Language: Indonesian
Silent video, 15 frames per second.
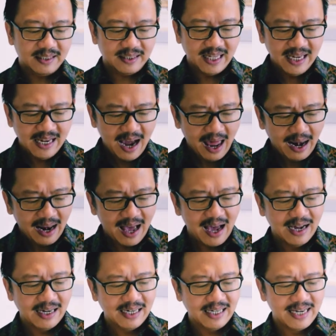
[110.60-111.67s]

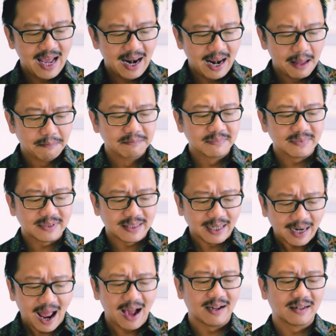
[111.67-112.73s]
Tinggallah dalam
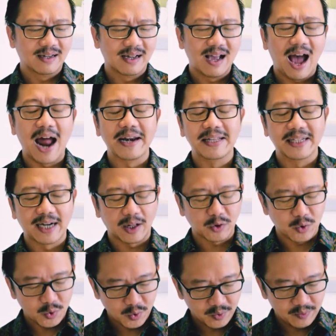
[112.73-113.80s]
terang hadiratku.